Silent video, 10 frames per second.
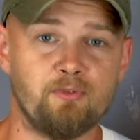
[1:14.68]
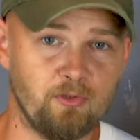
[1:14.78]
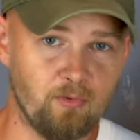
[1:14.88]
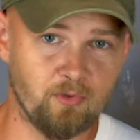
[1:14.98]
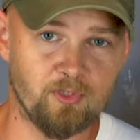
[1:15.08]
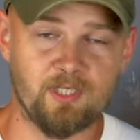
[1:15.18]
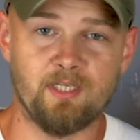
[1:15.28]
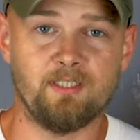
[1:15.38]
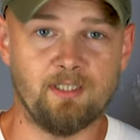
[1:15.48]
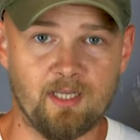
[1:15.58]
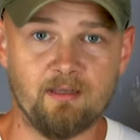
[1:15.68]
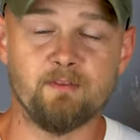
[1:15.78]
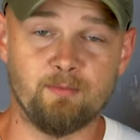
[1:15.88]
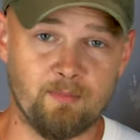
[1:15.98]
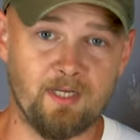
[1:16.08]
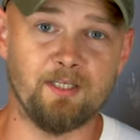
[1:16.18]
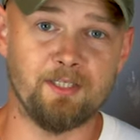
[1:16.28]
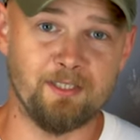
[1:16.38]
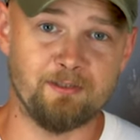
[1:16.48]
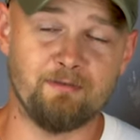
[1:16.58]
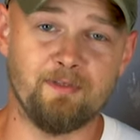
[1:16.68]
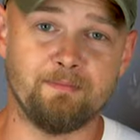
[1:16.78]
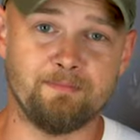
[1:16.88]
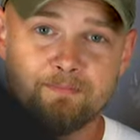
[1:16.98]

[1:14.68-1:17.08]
przełącza na wspomaganie gazowe.